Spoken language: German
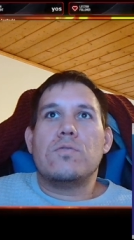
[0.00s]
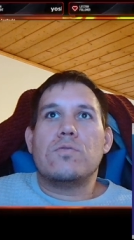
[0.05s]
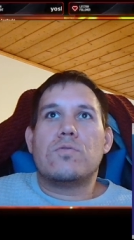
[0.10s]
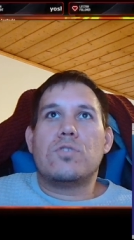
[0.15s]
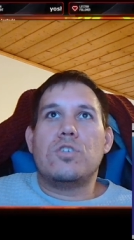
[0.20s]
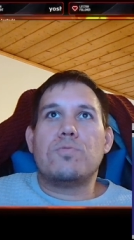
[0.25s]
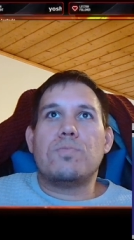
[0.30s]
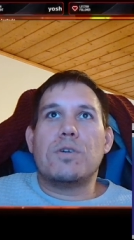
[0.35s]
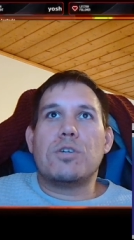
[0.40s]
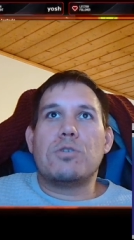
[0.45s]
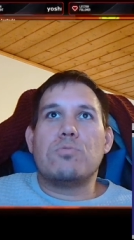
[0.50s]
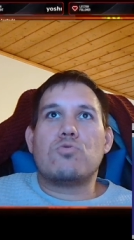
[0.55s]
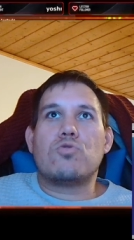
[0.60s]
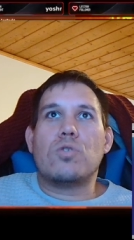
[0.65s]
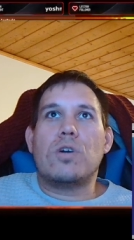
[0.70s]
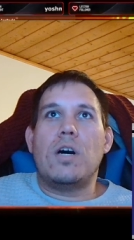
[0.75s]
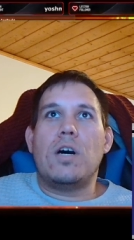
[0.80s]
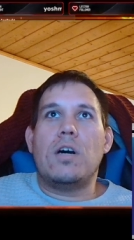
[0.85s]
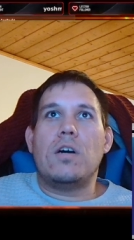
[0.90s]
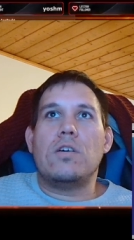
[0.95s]
Diesmal gibt es
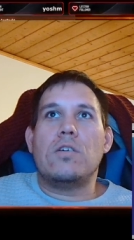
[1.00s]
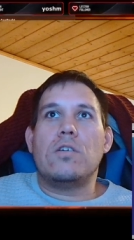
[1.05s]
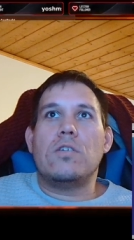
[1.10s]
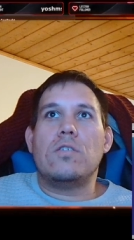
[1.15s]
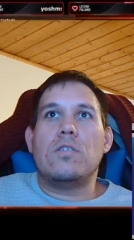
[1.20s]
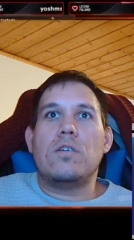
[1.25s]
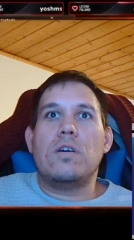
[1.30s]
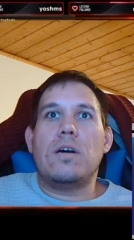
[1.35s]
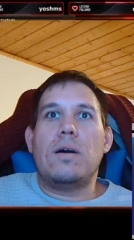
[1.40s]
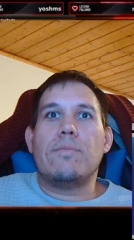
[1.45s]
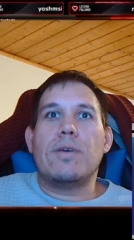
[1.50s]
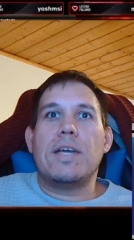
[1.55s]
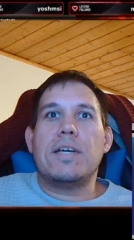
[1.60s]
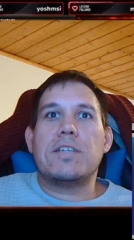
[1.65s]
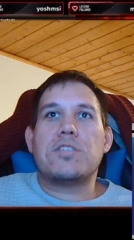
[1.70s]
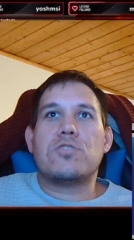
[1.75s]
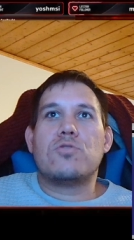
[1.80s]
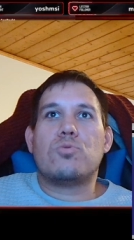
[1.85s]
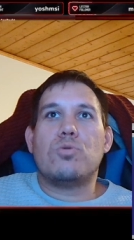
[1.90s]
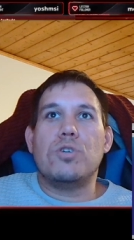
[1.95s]
sogar am
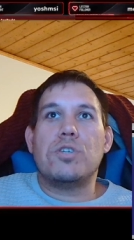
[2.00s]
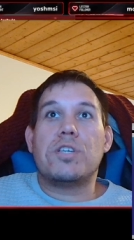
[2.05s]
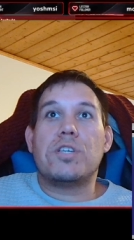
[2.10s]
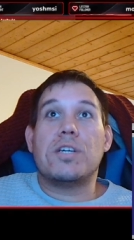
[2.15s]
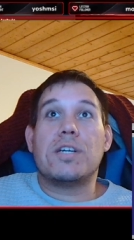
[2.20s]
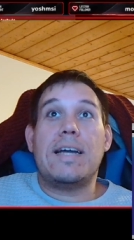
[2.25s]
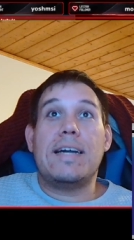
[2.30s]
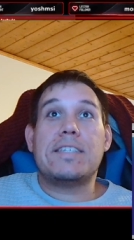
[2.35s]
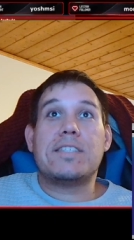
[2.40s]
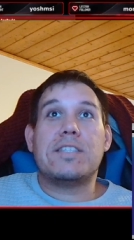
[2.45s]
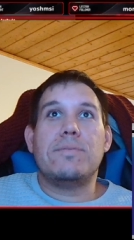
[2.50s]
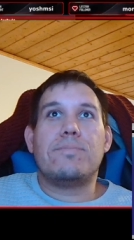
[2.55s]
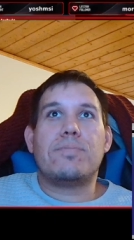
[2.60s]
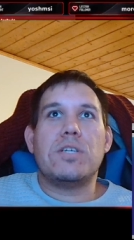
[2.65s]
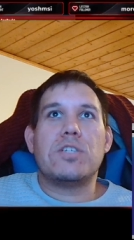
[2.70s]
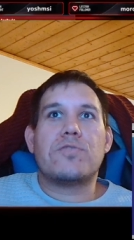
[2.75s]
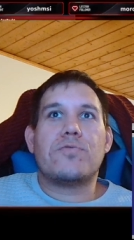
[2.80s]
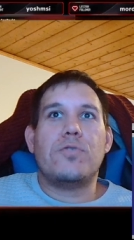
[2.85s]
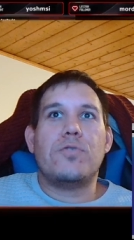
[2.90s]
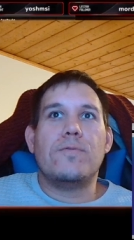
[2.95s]
ersten Türchen gleich eine
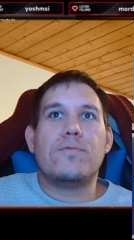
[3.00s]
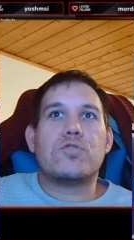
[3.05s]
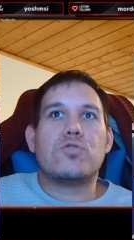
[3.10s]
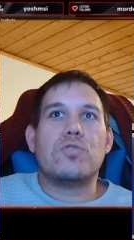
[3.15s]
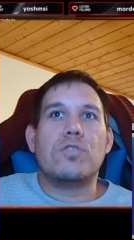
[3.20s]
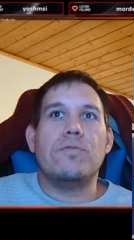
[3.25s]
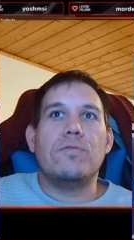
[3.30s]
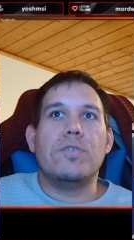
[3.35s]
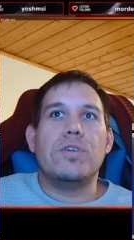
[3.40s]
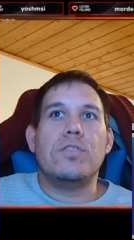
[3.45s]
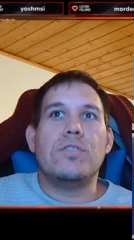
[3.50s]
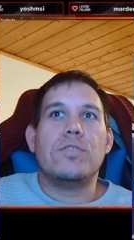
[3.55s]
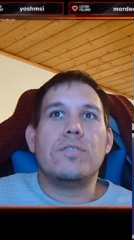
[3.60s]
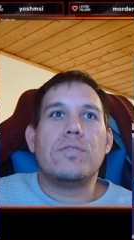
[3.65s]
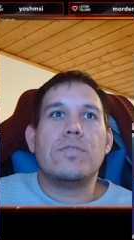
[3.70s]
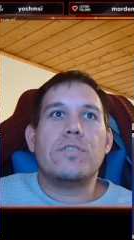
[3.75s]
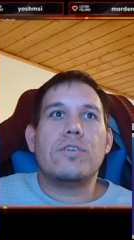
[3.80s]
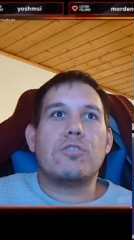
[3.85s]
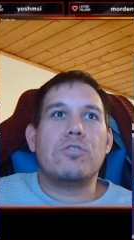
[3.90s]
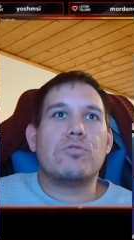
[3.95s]
PS5 zu gewinnen.
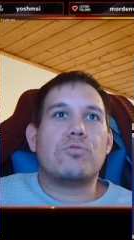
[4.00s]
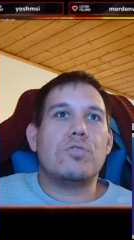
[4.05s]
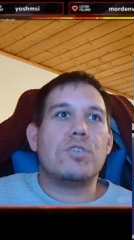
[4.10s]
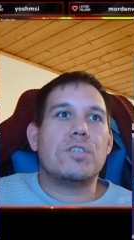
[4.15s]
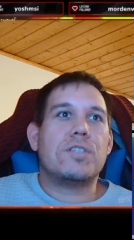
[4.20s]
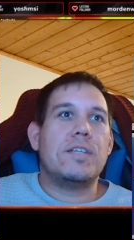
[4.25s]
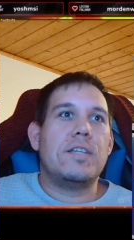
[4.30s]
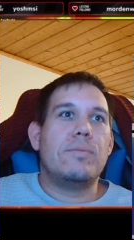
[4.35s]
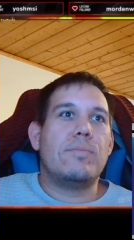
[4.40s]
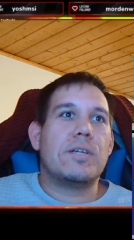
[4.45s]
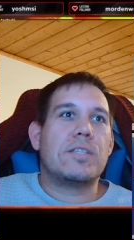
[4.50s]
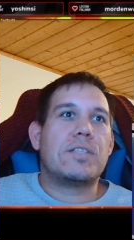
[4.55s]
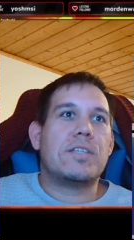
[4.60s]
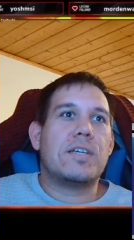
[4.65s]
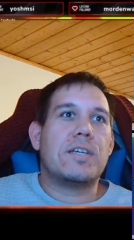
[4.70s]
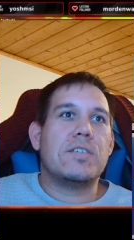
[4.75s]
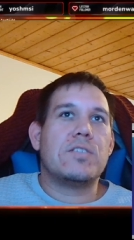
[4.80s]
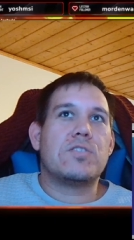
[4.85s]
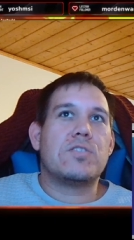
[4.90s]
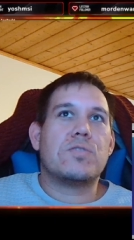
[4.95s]
Dann könnt ihr euch dann immer
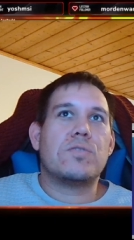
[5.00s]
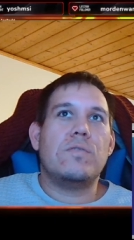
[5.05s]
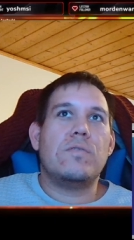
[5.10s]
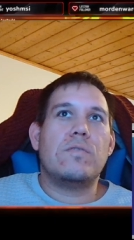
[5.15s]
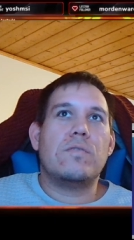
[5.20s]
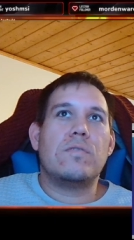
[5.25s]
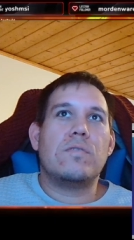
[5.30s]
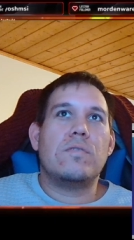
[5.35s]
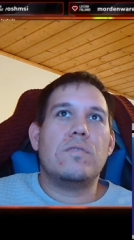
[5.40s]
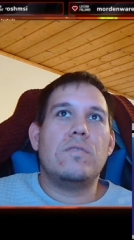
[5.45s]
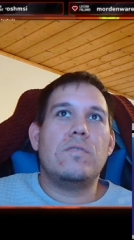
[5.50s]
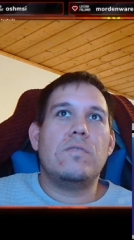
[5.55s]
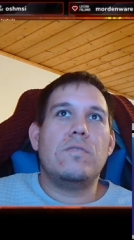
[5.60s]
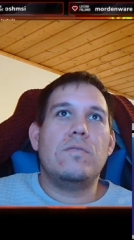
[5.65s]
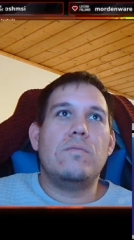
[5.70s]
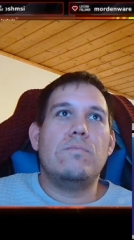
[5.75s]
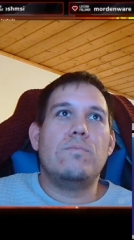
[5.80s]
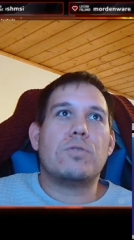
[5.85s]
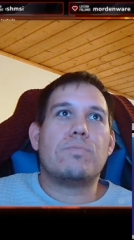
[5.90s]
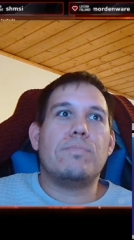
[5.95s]
Tickets
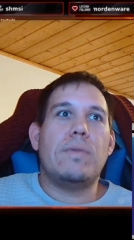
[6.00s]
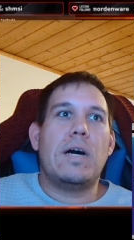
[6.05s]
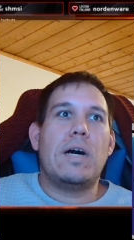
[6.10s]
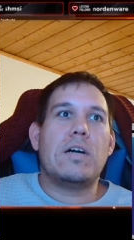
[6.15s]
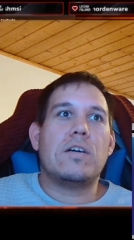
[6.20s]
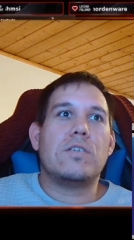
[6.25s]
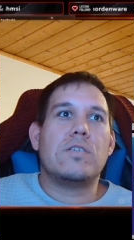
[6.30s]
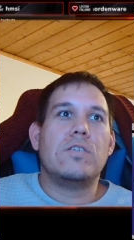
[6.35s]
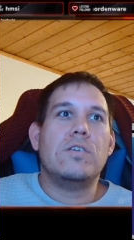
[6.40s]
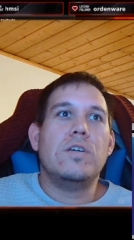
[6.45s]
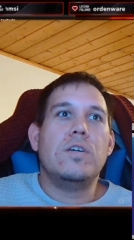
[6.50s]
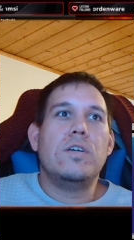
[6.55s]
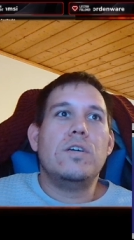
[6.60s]
mitmachen.